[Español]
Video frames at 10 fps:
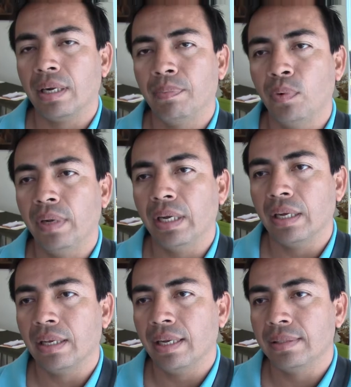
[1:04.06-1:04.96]
la
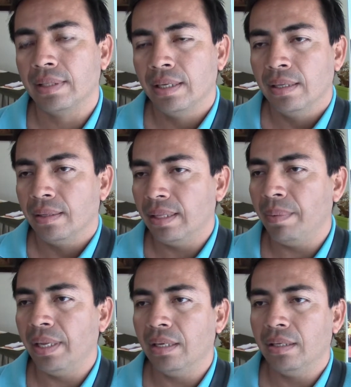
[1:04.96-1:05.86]
República quienes
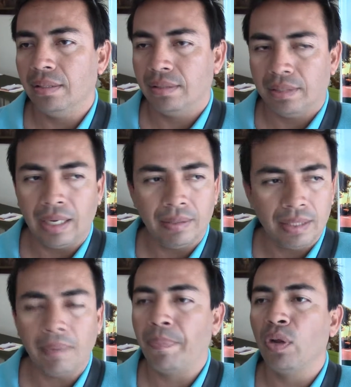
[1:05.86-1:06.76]
deben
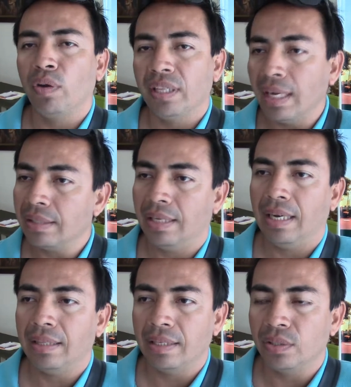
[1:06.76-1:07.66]
dar prioridad
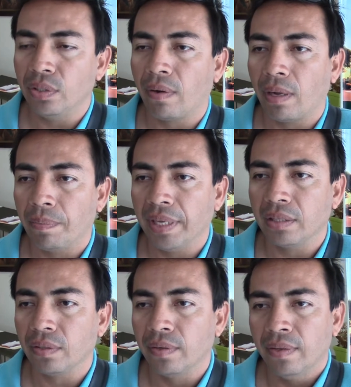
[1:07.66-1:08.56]
en la atención
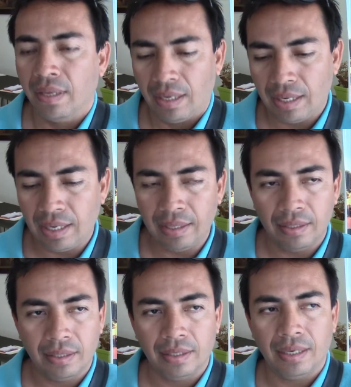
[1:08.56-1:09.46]
respecto a
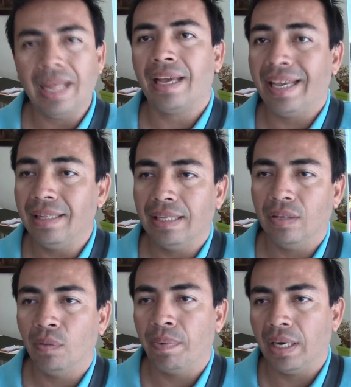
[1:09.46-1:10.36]
eh, la
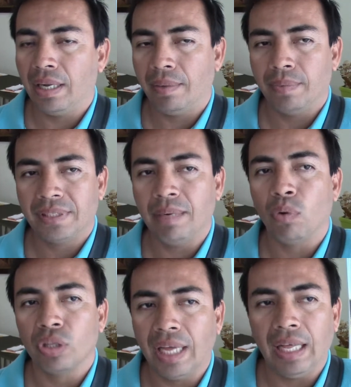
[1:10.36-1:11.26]
agenda ¿no? para ser
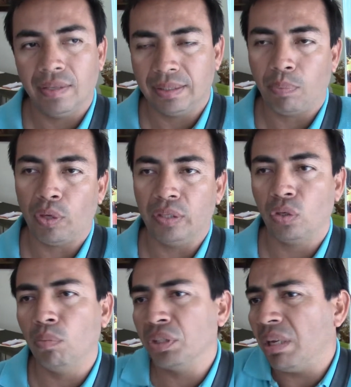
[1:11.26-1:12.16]
votado este
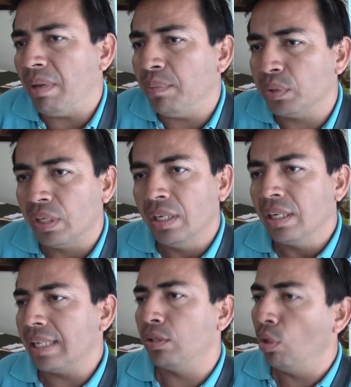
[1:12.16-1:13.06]
proyecto. Como sabemos
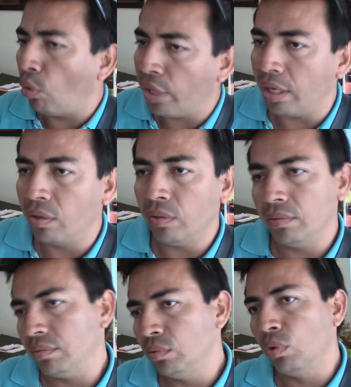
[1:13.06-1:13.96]
que es lógico,
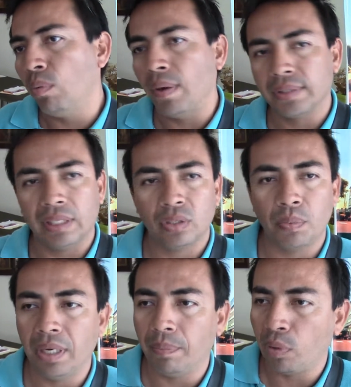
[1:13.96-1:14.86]
no vamos a
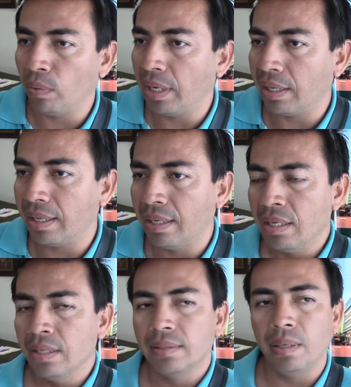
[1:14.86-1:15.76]
descubrir la pólvora aquí,
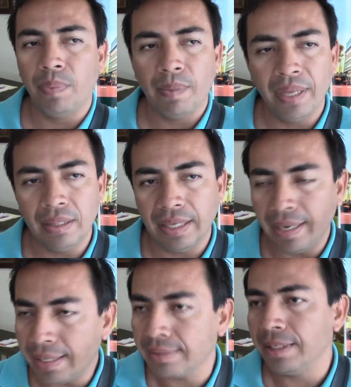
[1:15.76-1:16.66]

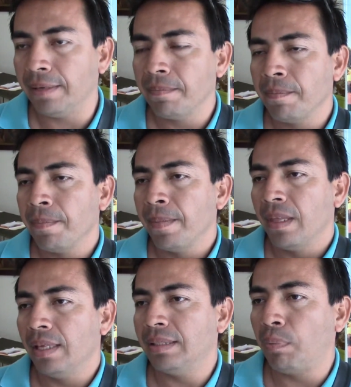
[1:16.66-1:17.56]
simplemente este
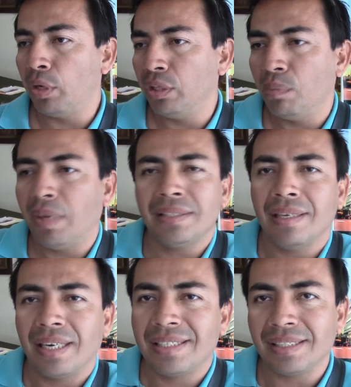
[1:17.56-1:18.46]
este proyecto va a
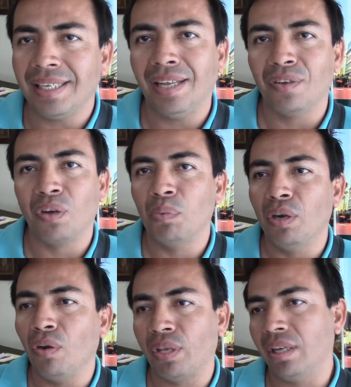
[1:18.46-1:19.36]
ser rechazado, como
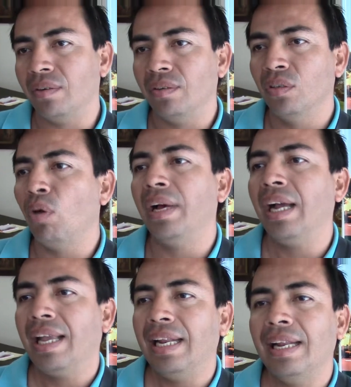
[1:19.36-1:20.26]
es lógico. No van
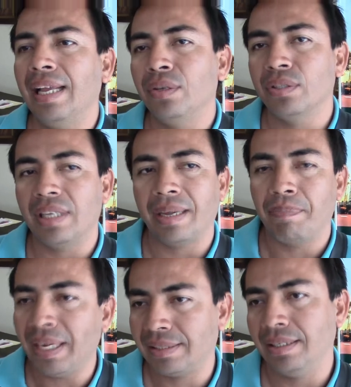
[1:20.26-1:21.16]
a querer ellos de que
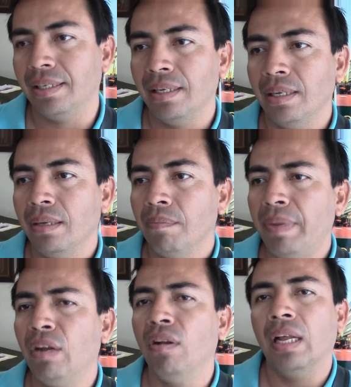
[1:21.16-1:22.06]
pasen.
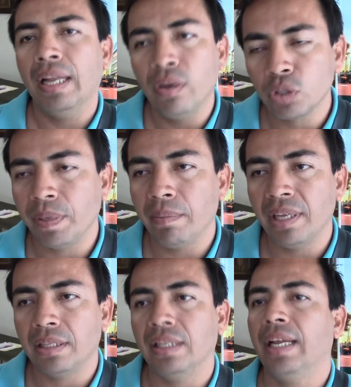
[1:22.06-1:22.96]
Pero la ley nos
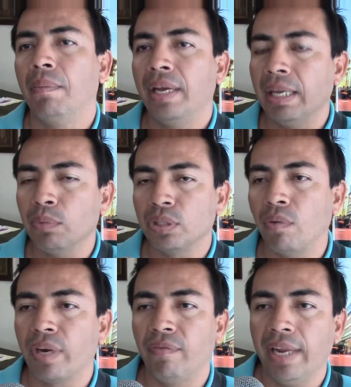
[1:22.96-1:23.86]
permite de que vayamos a
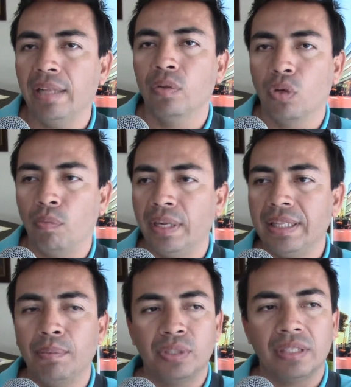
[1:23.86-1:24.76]
un referéndum.
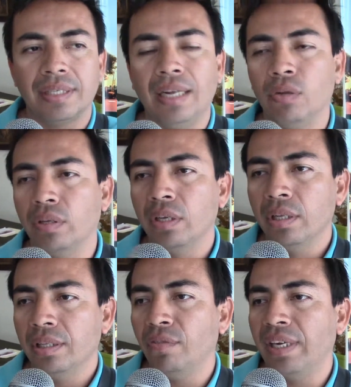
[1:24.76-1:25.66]
Completamos el saldo
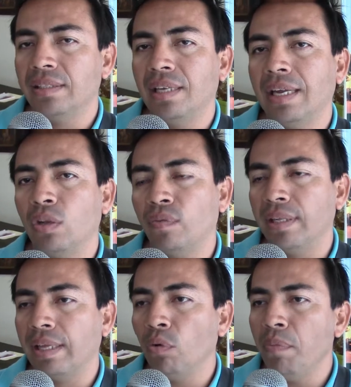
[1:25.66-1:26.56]
diferencial que nos
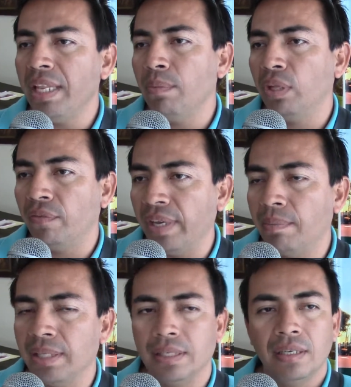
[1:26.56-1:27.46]
falta en un mínimo de
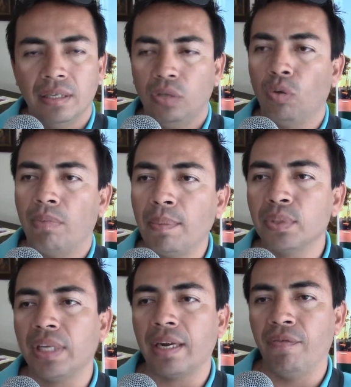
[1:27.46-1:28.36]
firmas, nos
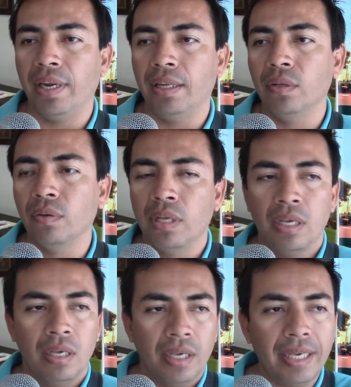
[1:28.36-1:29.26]
vamos a referéndum
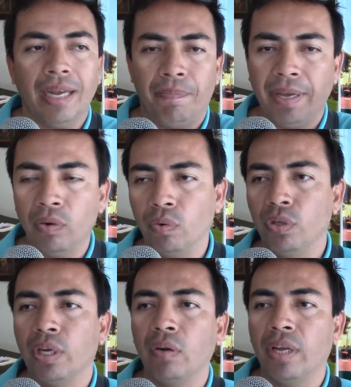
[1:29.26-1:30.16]
y el Perú,
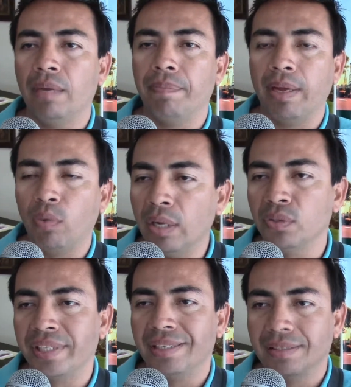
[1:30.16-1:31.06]
yo creo que el
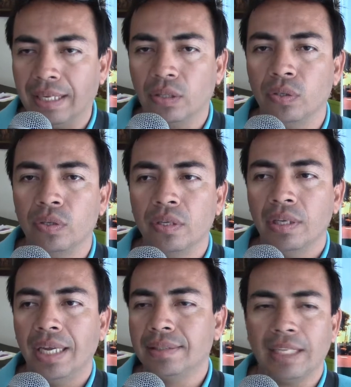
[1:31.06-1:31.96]
peruano sensato
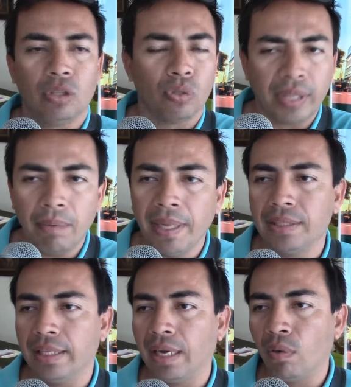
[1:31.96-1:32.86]
está
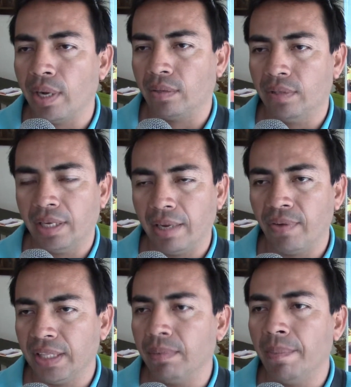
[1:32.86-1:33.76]
totalmente de acuerdo de que
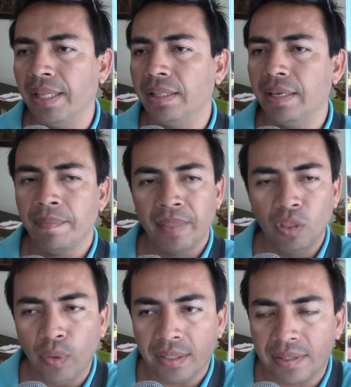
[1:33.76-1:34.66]
efectivamente
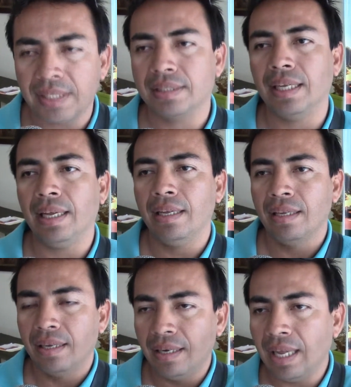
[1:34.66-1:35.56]
no exista
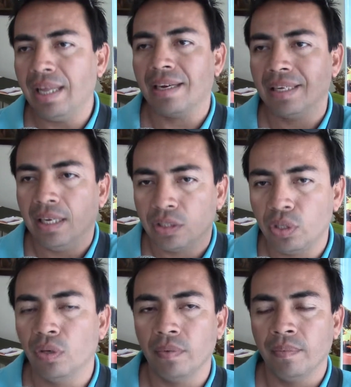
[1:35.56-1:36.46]
la
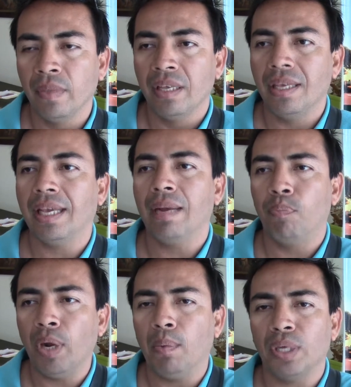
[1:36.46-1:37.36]
reelección y que el
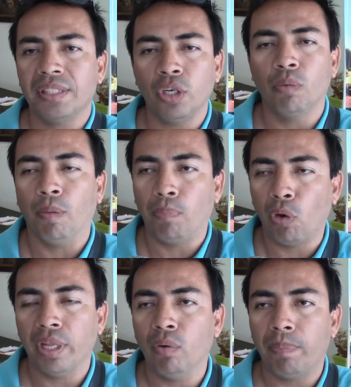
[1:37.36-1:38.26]
pueblo, así como
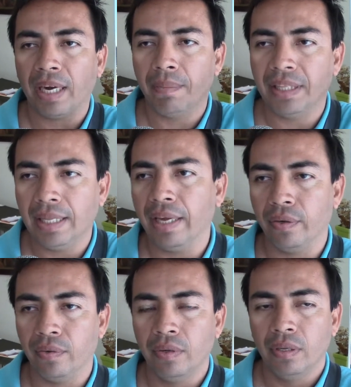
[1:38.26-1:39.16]
pone a un
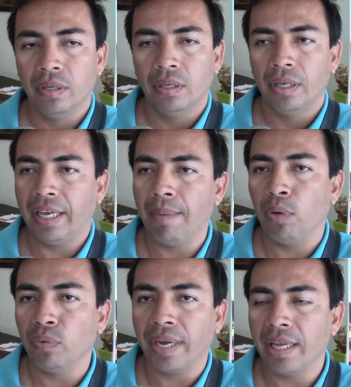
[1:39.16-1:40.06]
parlamentario,
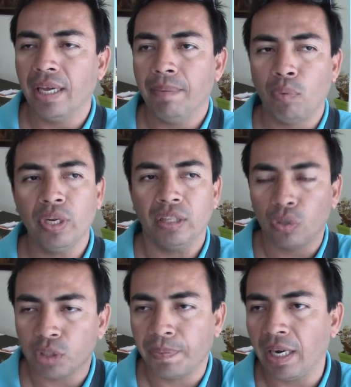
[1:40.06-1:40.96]
ejemplo de Ucayali, pone
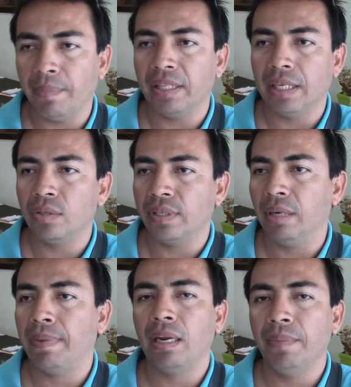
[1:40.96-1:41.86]
dos parlamentarios en
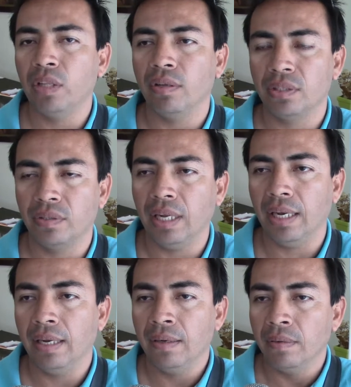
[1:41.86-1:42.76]
el Parlamento Nacional,